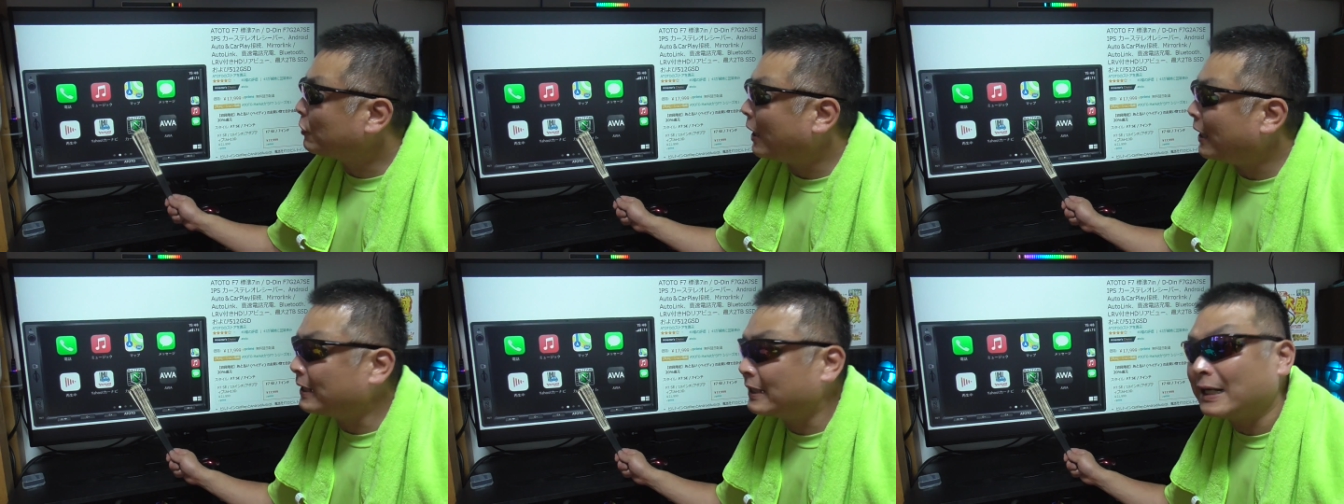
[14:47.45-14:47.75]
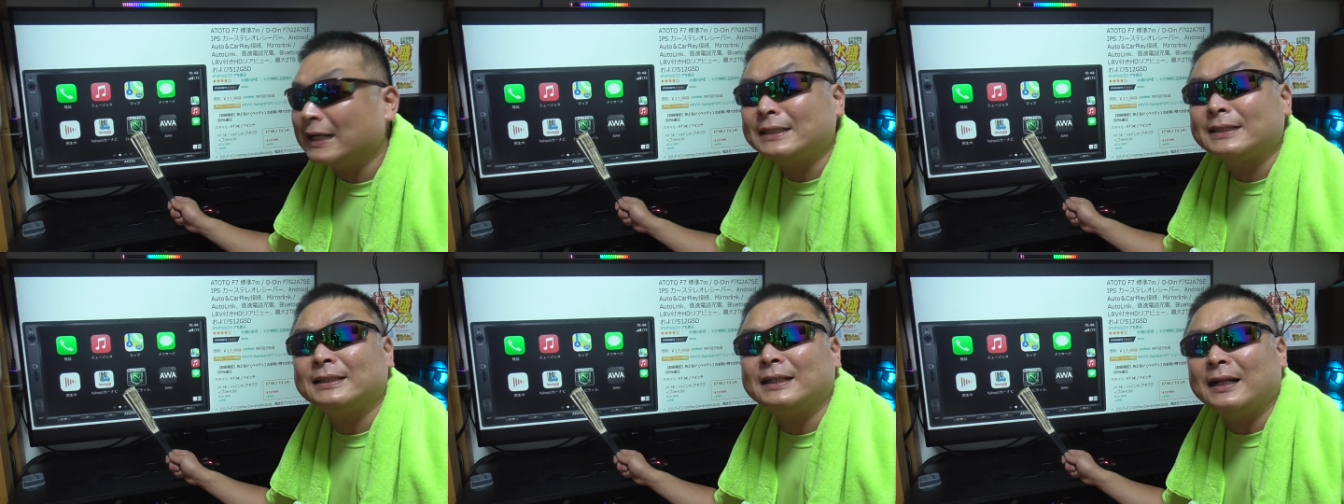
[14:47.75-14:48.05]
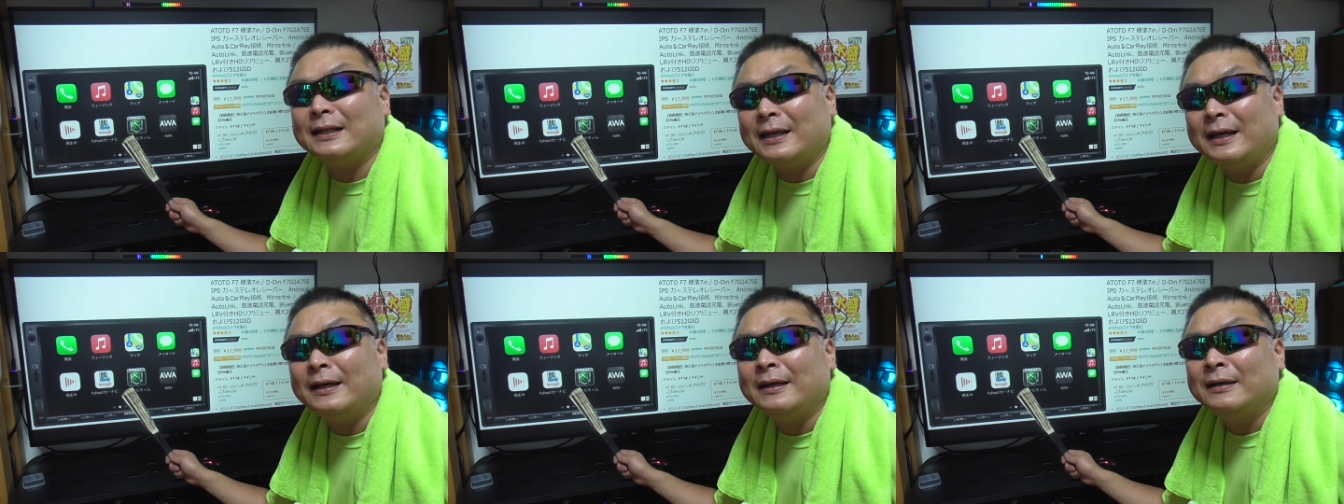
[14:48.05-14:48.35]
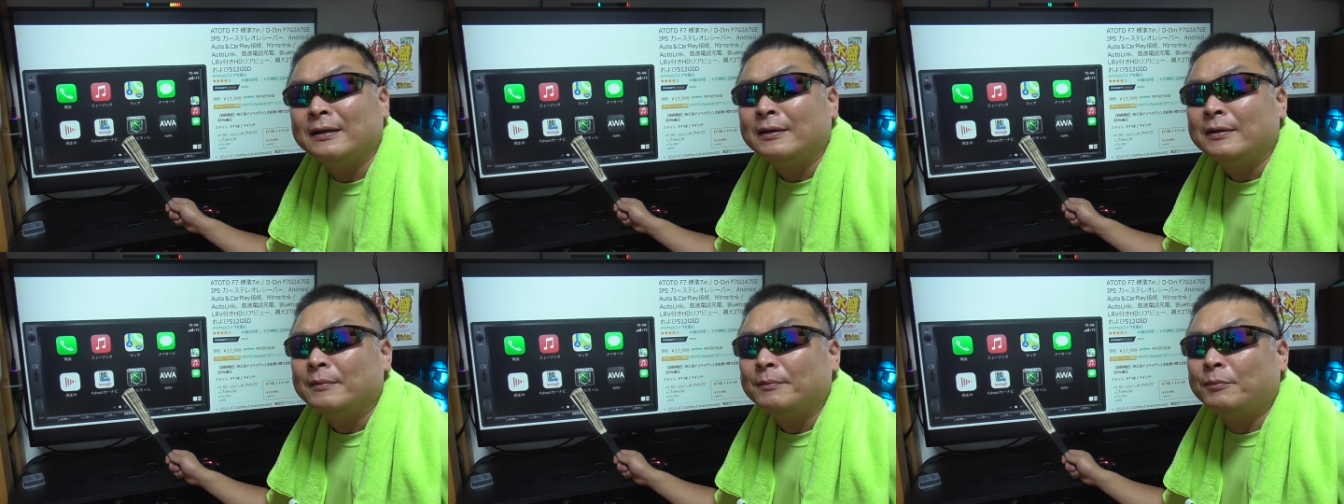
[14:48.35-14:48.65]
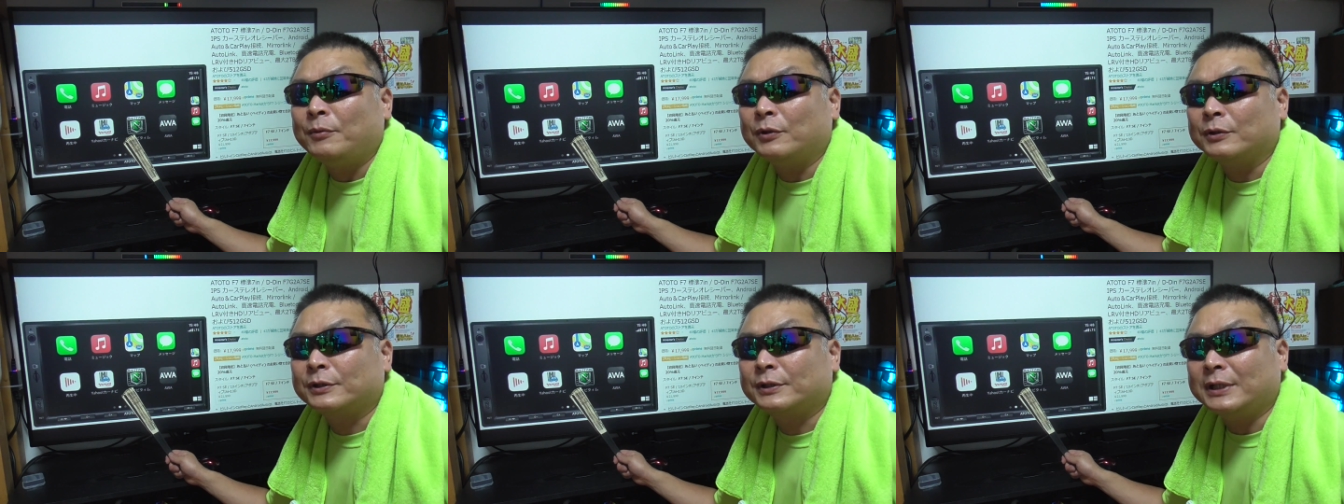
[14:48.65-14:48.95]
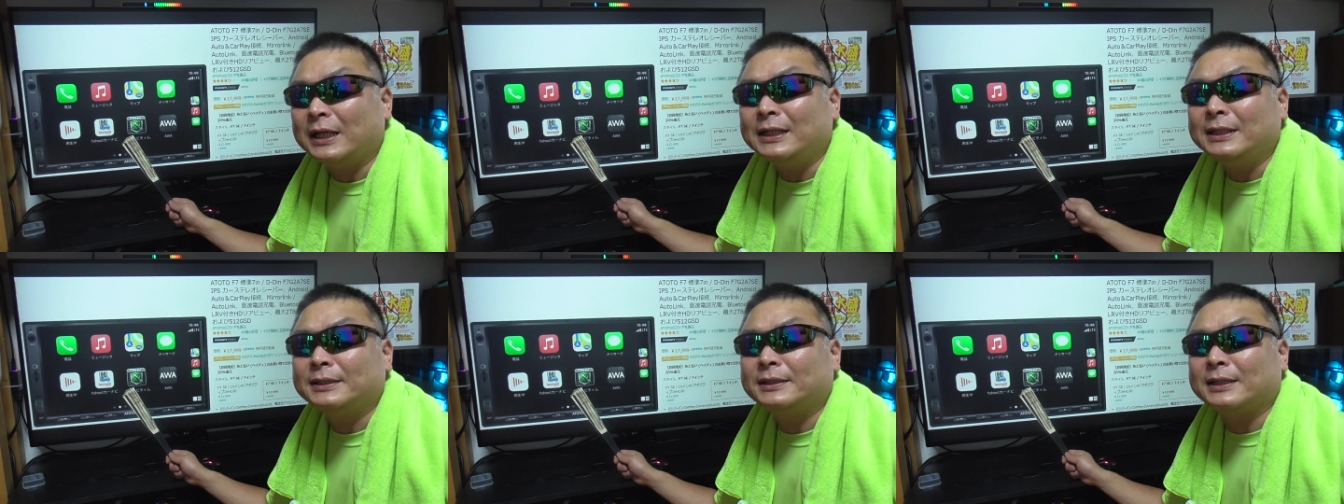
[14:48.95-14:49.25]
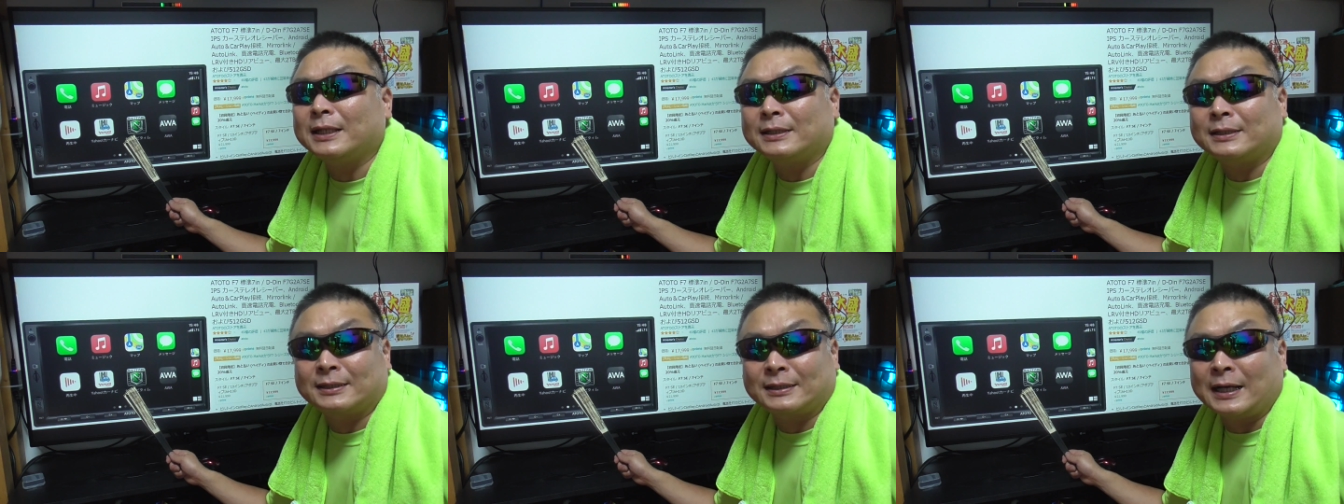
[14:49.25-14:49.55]
くありがちだね、もっさりし
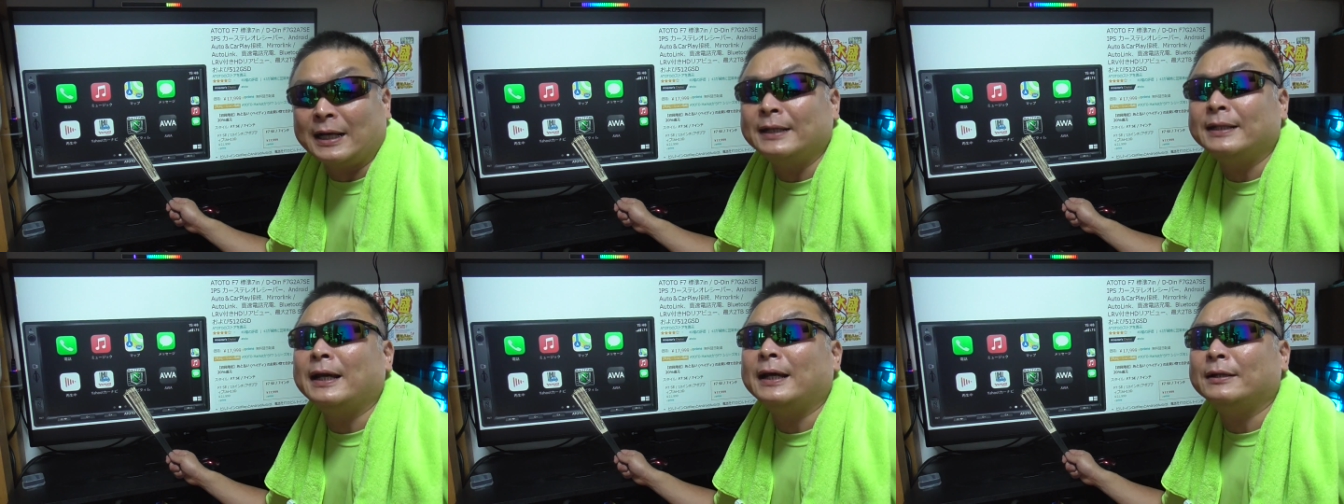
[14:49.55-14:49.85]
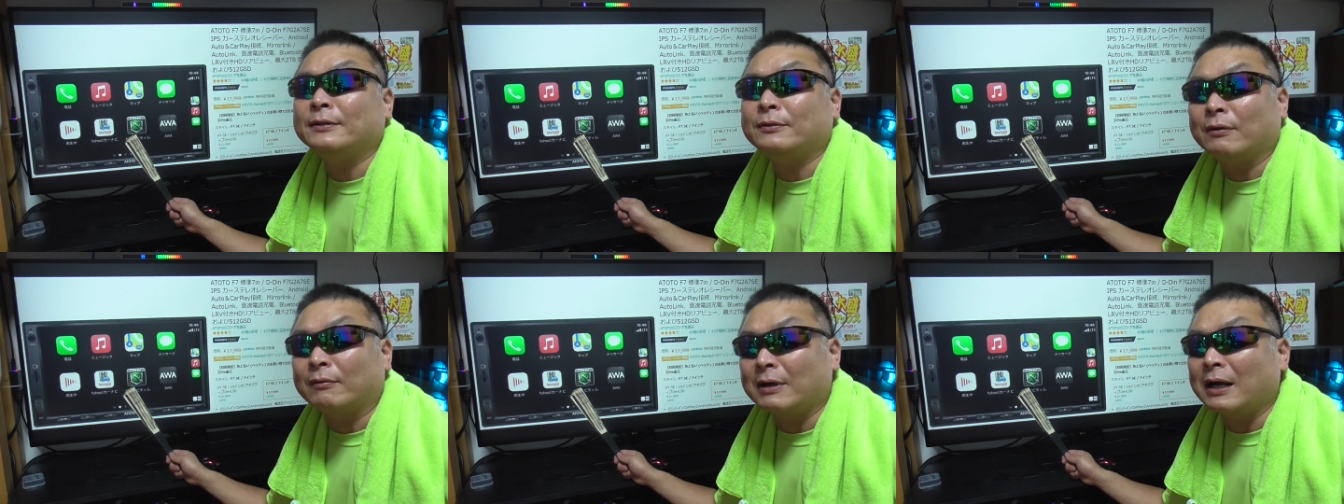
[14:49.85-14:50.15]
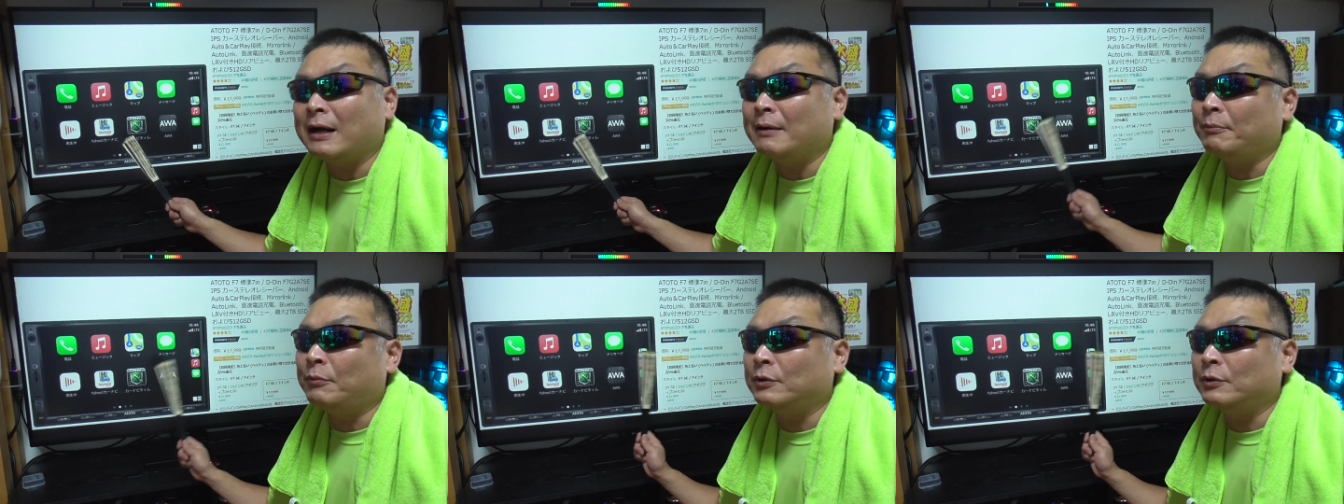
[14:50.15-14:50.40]
て使えないとか、